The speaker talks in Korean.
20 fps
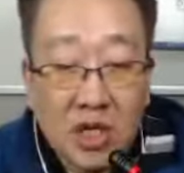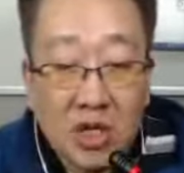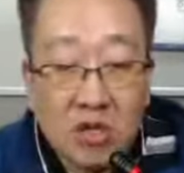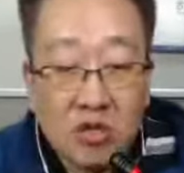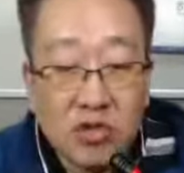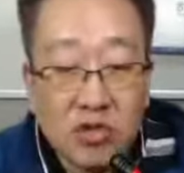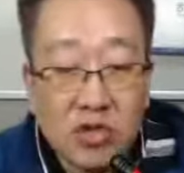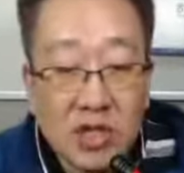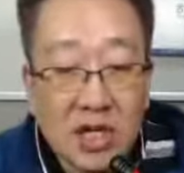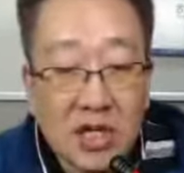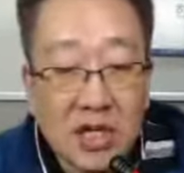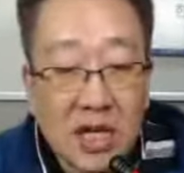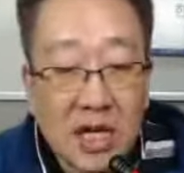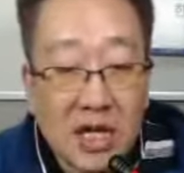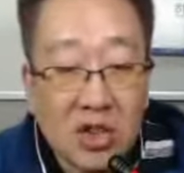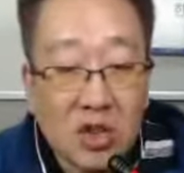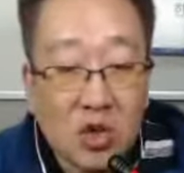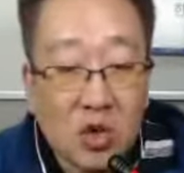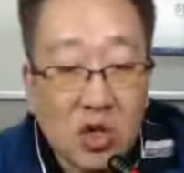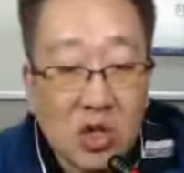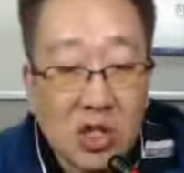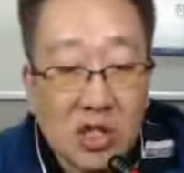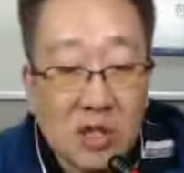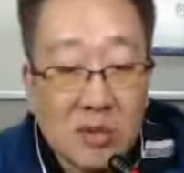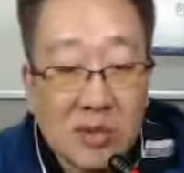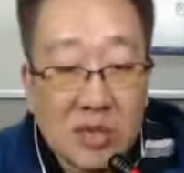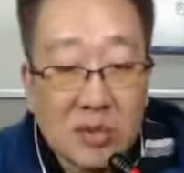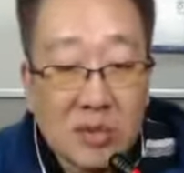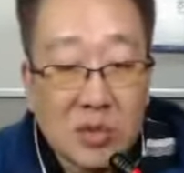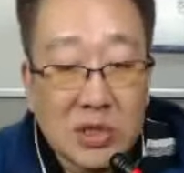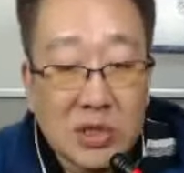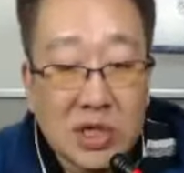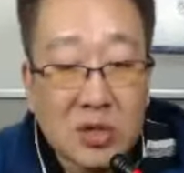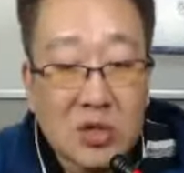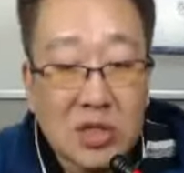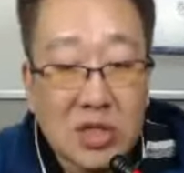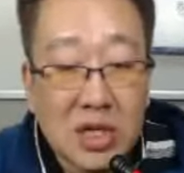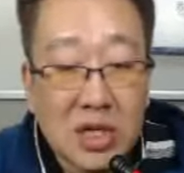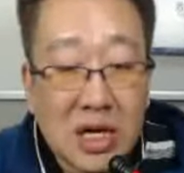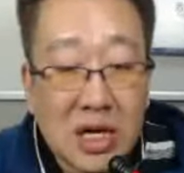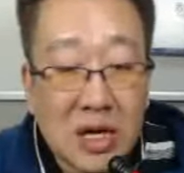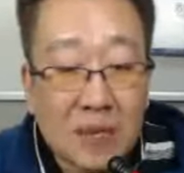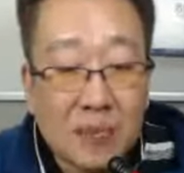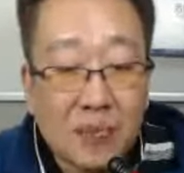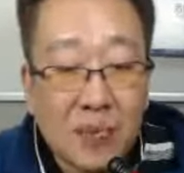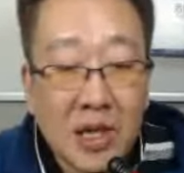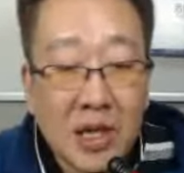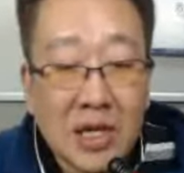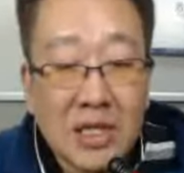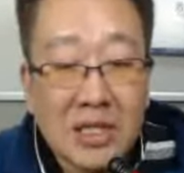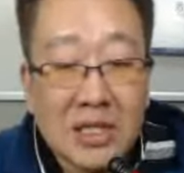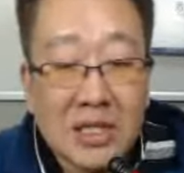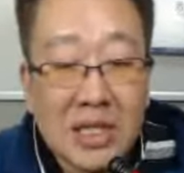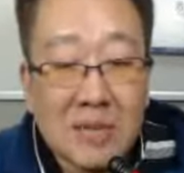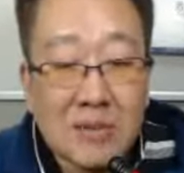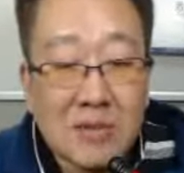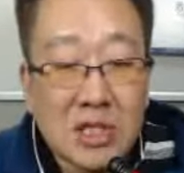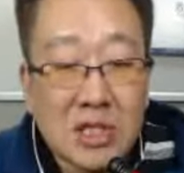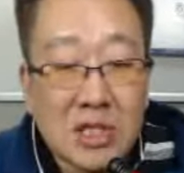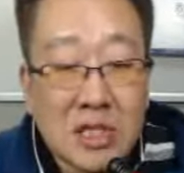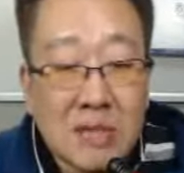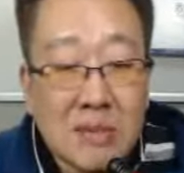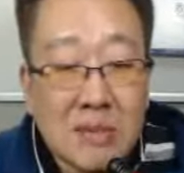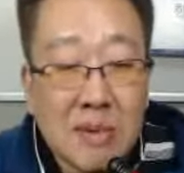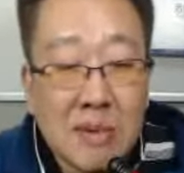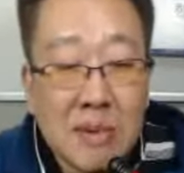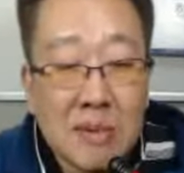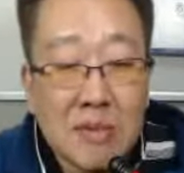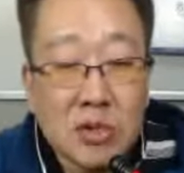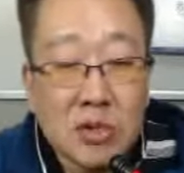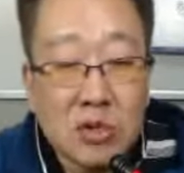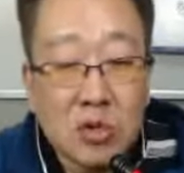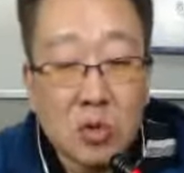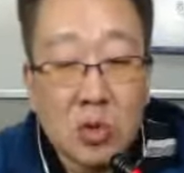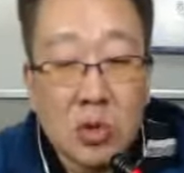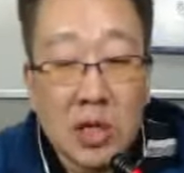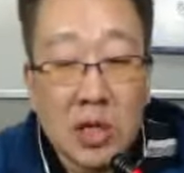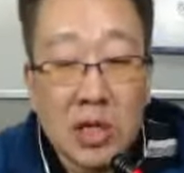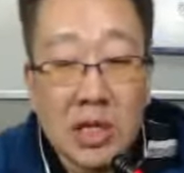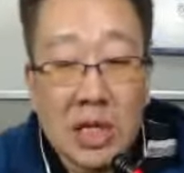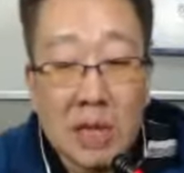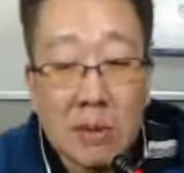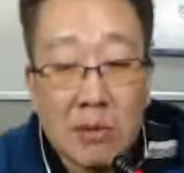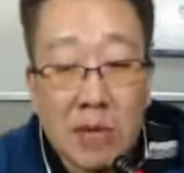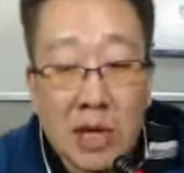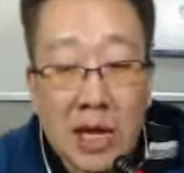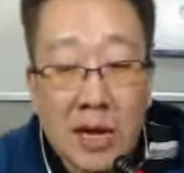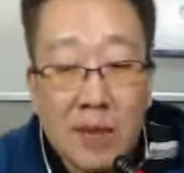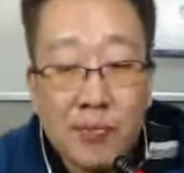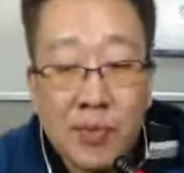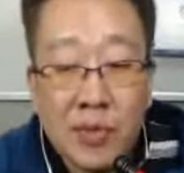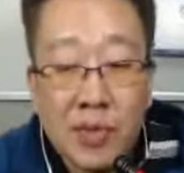우리나라 안드로이드 스마트폰 사용자가 3,700만 명 정도 되기 때문에